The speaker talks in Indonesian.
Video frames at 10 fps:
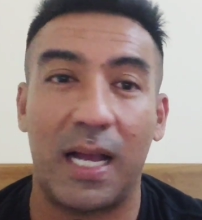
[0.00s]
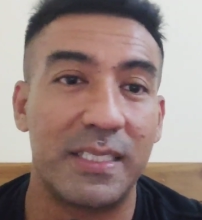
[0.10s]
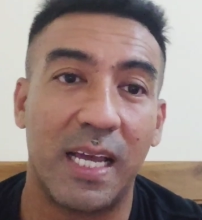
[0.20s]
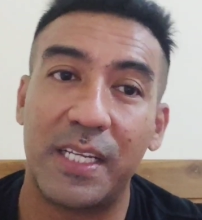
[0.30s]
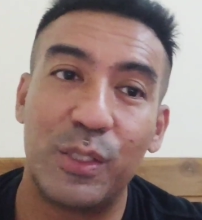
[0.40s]

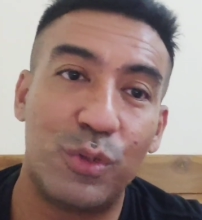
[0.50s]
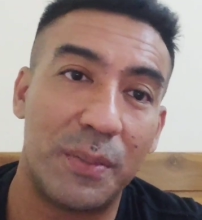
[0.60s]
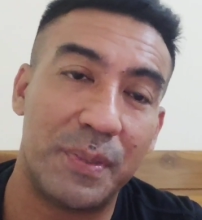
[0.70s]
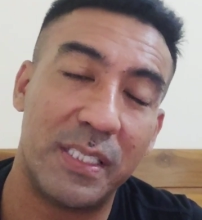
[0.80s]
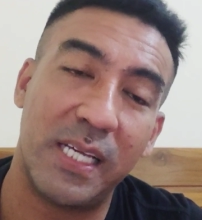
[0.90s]
hanya ada
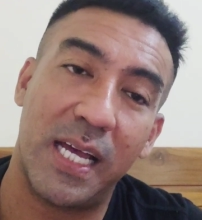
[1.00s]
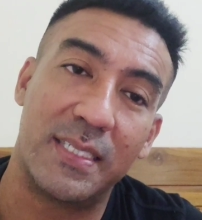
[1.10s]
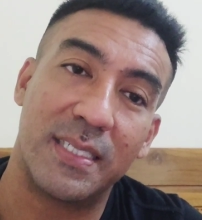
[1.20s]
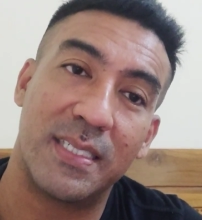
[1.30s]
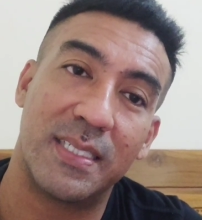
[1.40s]
dua
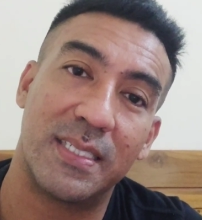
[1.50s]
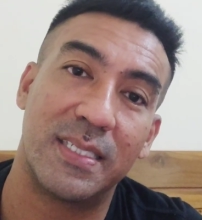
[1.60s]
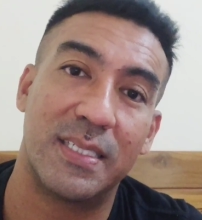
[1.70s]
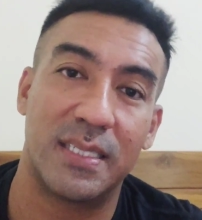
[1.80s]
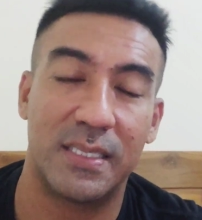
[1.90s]
pilihan
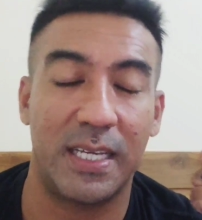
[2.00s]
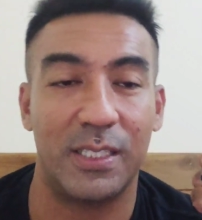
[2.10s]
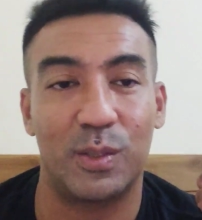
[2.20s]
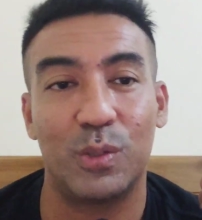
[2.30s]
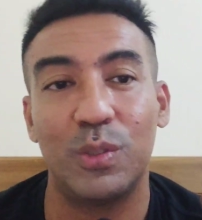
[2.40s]

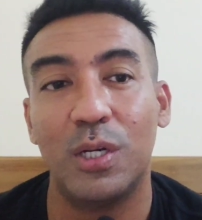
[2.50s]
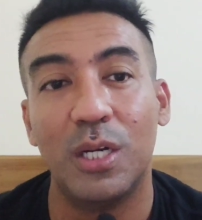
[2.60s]
yaitu